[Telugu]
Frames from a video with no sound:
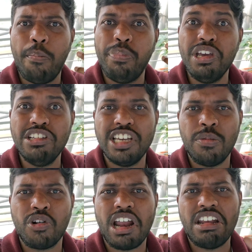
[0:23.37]

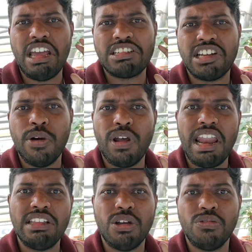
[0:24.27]
బీజిఎం కూడా నెక్స్ట్
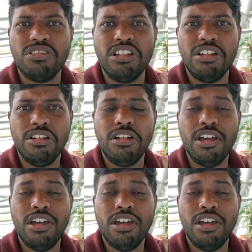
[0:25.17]
లెవెల్లో అయితే ఉంది